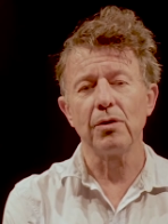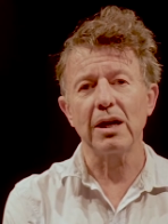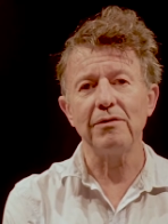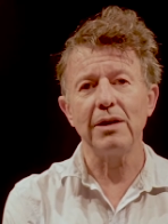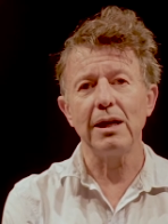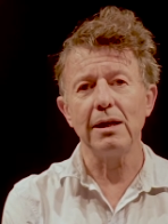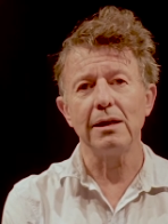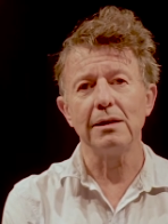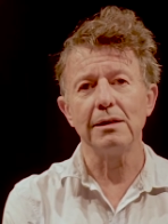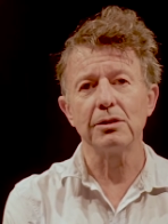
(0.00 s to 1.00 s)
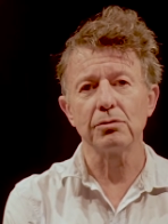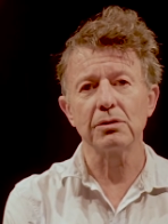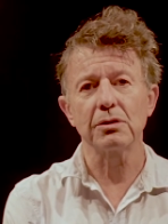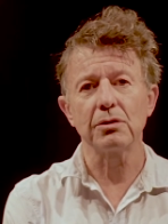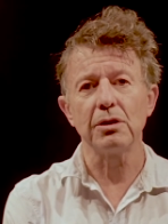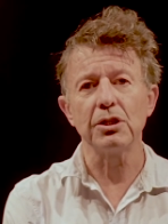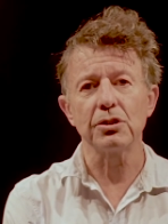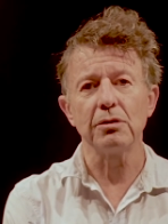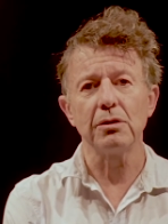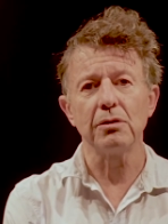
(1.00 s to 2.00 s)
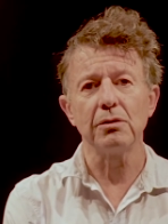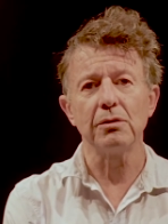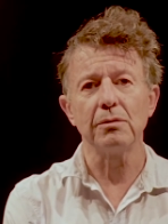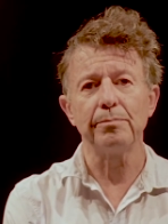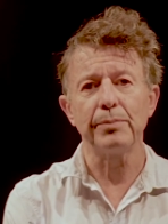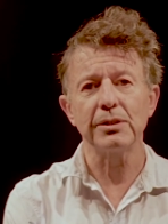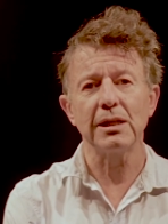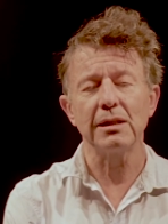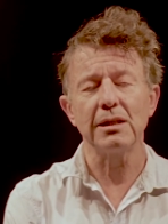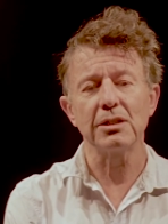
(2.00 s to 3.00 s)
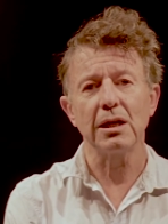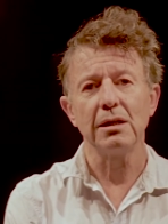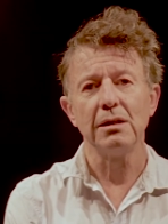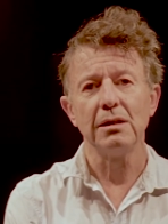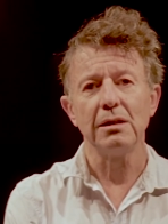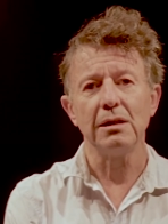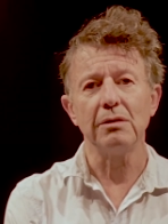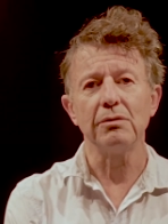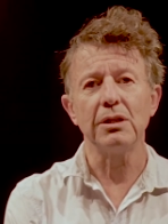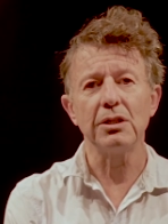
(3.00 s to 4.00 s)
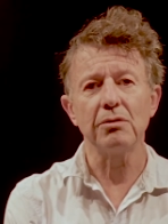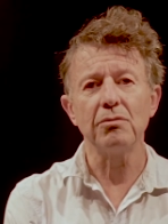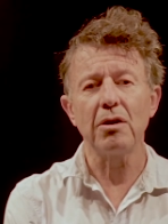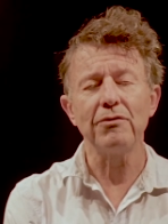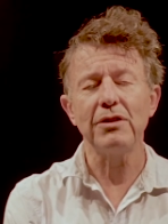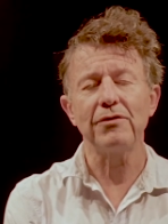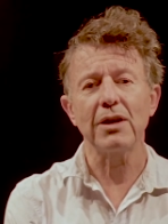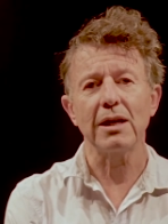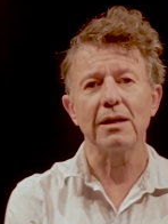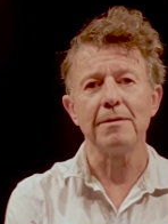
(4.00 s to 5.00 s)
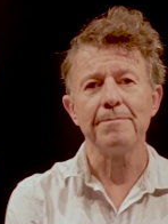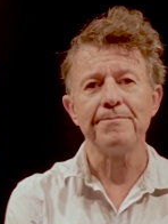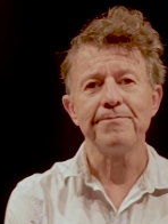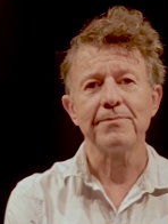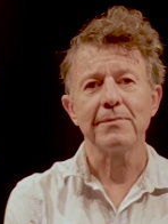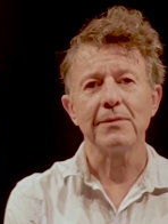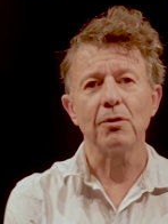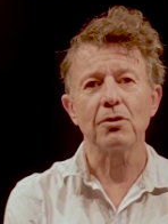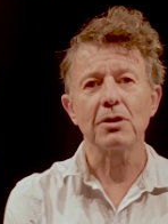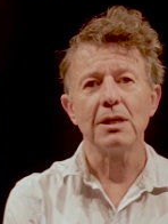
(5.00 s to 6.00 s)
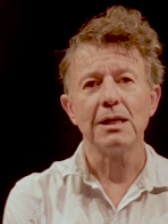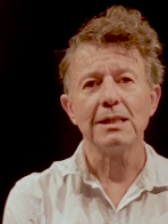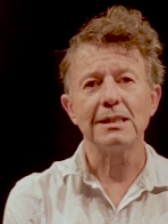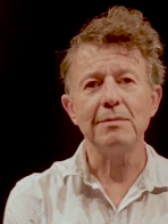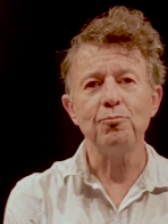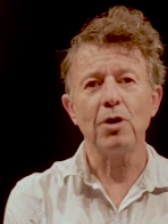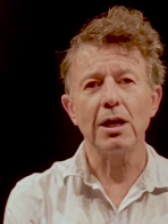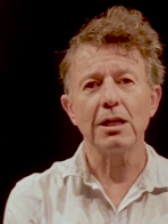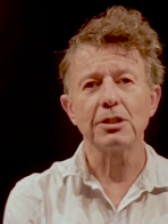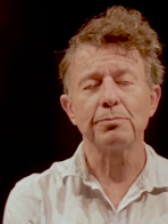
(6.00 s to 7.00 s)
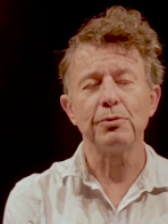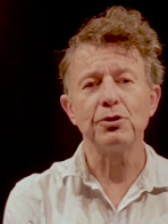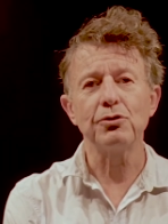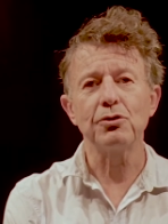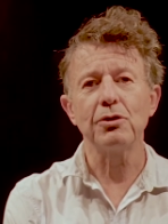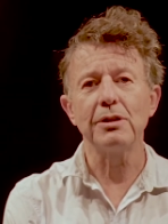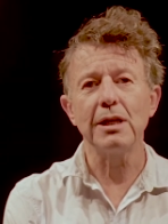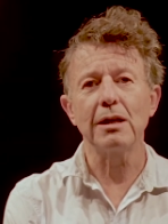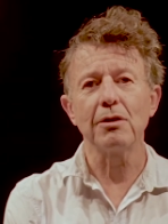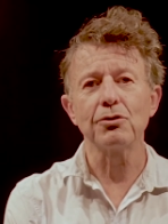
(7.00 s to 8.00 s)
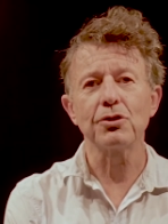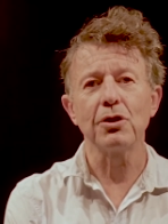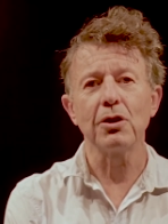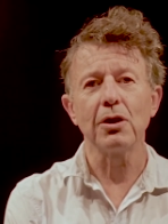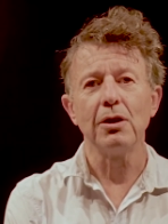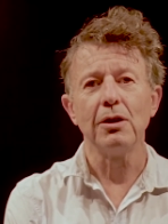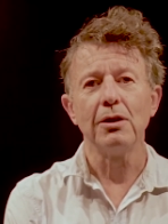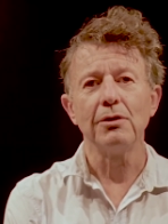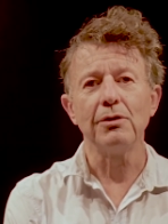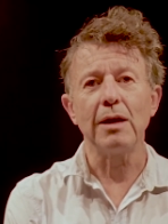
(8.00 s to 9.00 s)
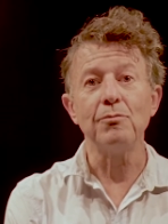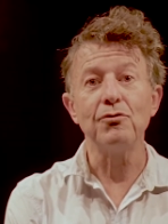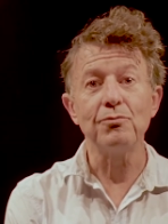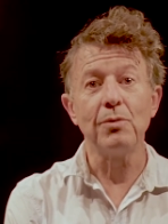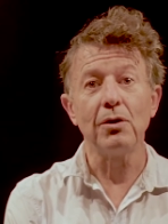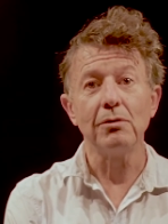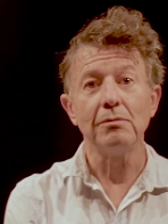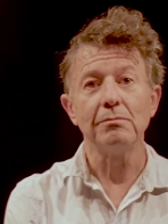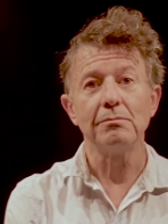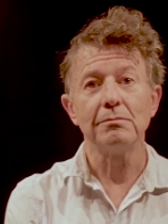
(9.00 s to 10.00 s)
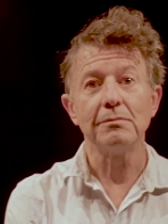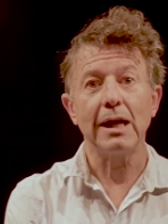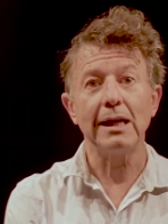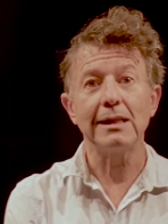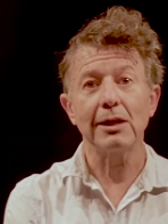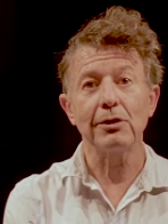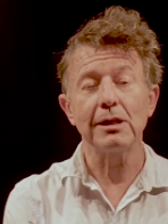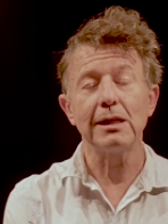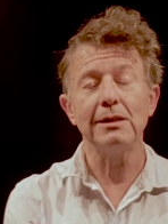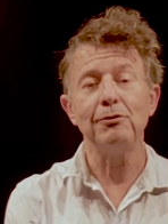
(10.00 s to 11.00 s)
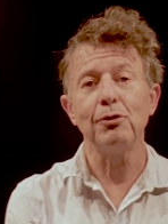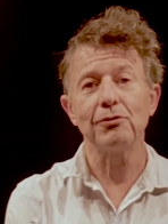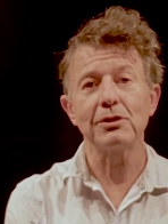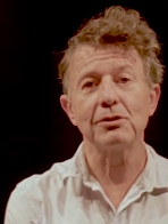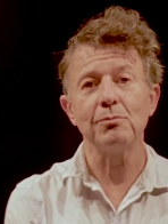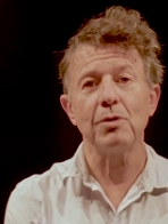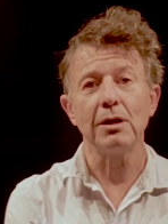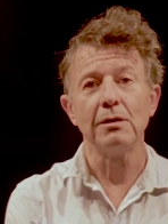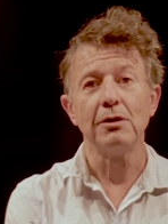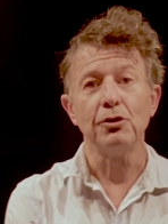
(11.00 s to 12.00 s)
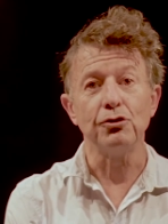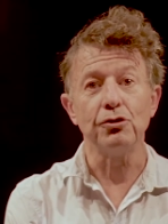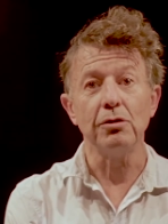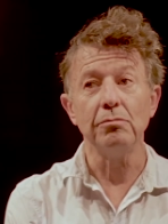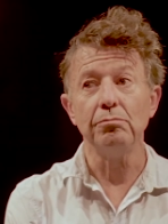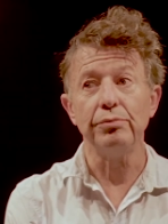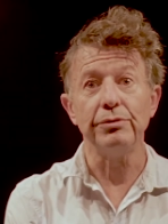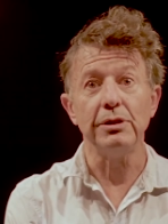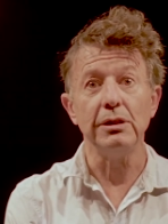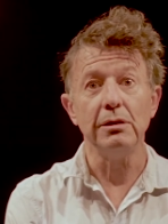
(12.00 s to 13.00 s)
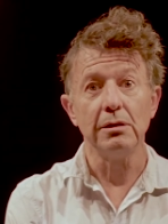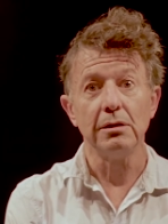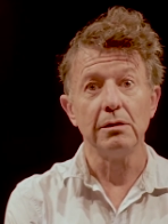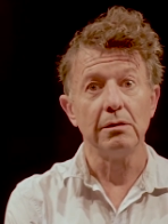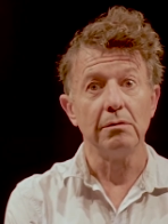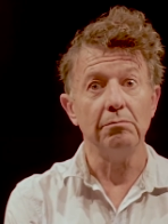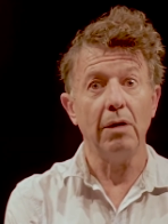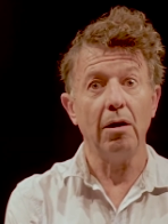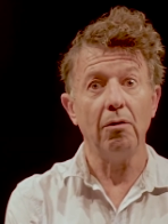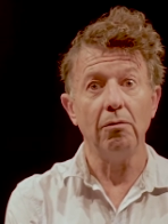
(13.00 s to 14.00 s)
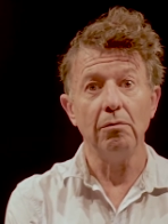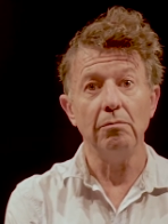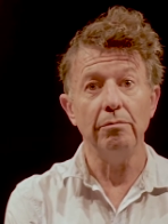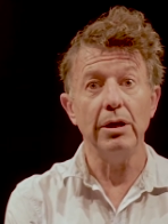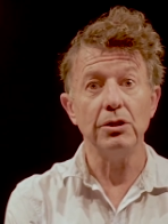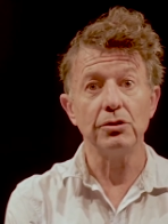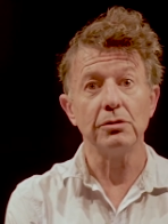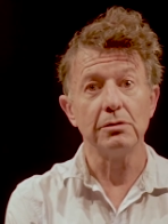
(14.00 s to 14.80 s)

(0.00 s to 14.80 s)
révèle des choses que les gens possèdent déjà et ont, envie de faire. Donc, si moi, je peux être juste le déclencheur d'un mouvement à l'intérieur d'un individu en face de moi, jeune, petit, marron, beige,